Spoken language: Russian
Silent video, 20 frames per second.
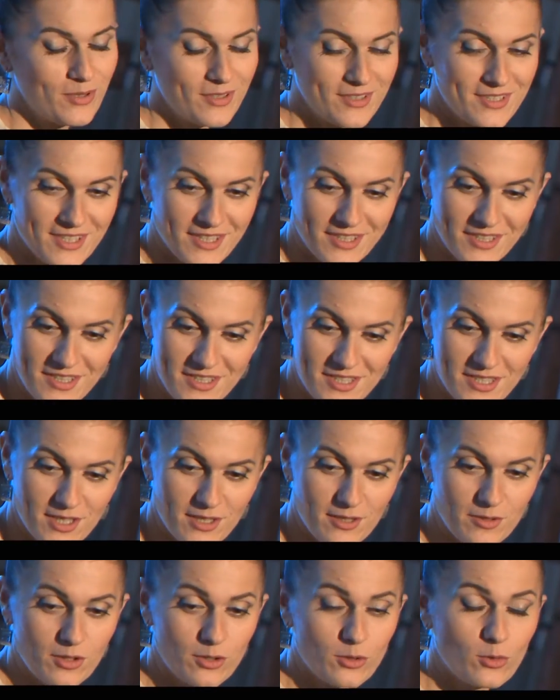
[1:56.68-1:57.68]
был
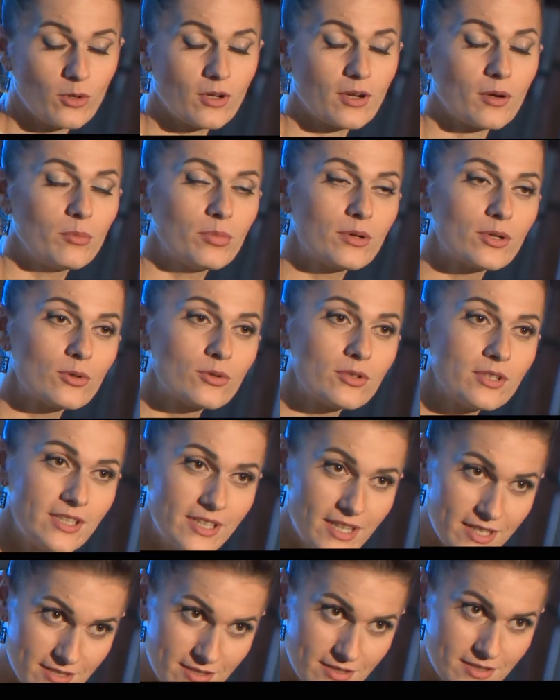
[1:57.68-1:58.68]
тернистый, и не только был, он и
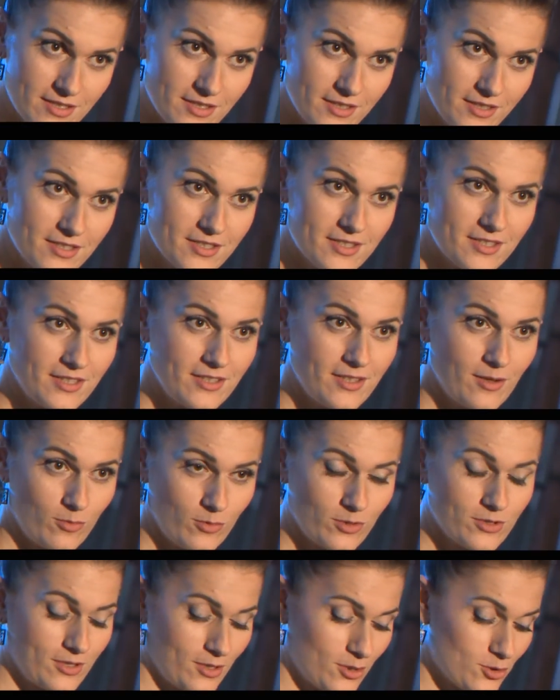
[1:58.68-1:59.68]
есть тернистый, я вам
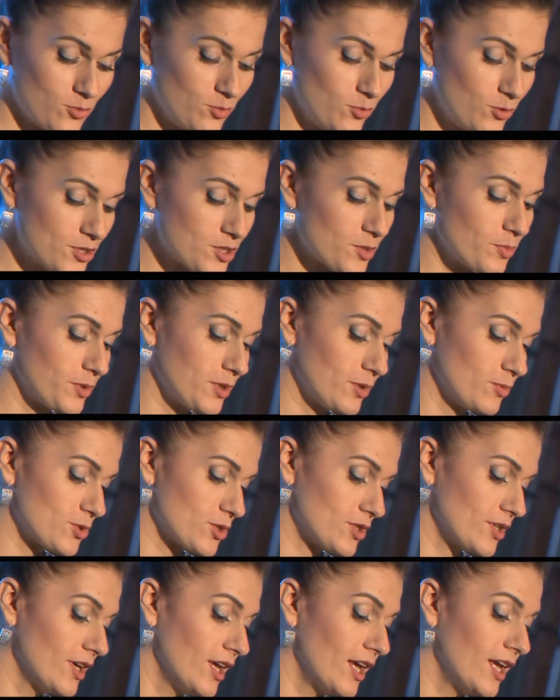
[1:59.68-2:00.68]
скажу больше, потому
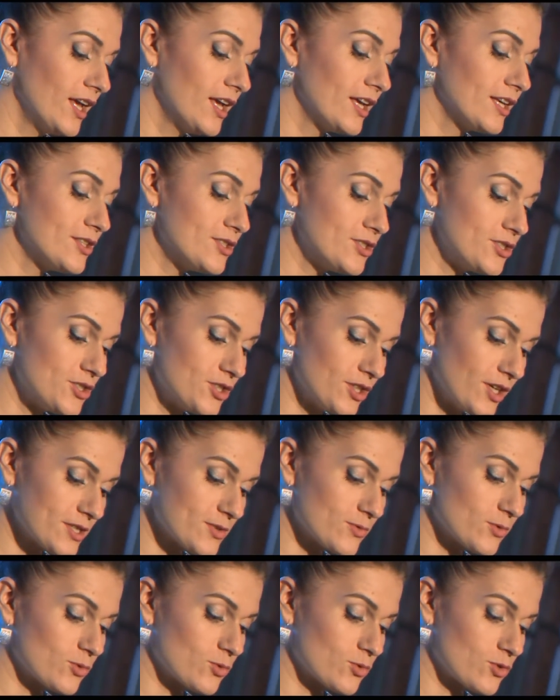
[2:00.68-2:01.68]
что и
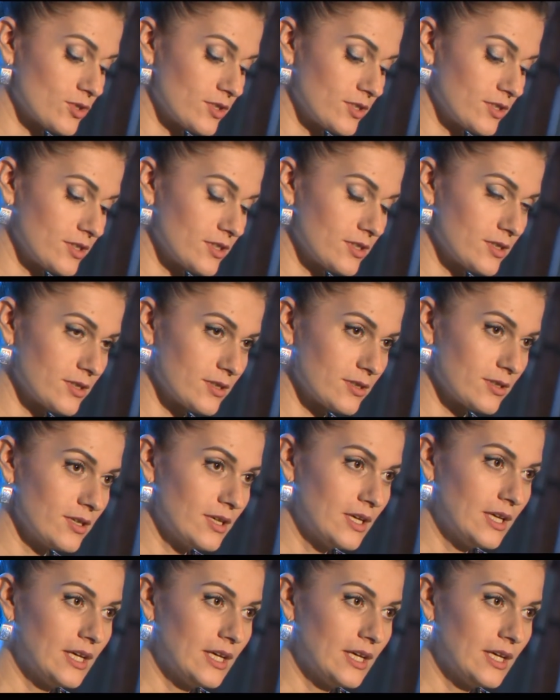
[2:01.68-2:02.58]
сейчас вот уже